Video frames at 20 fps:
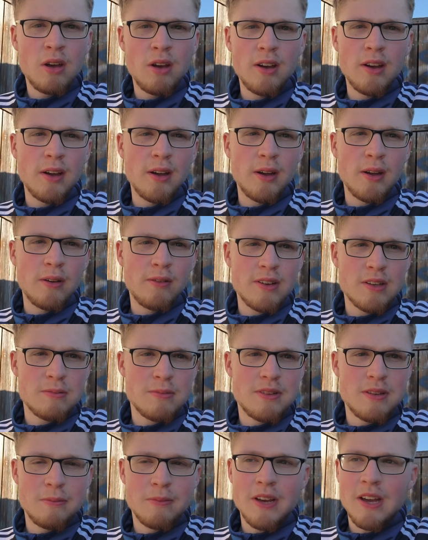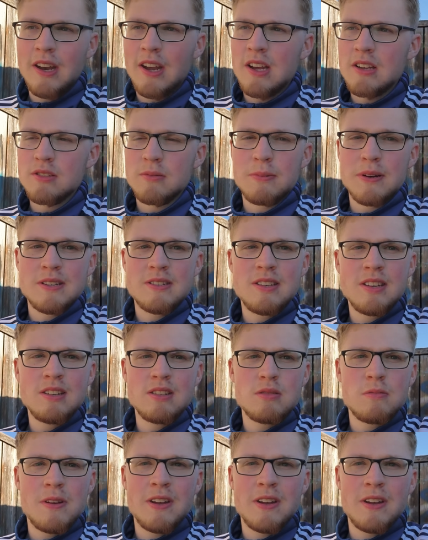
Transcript: Äh, was mit dem Kanal so passiert ist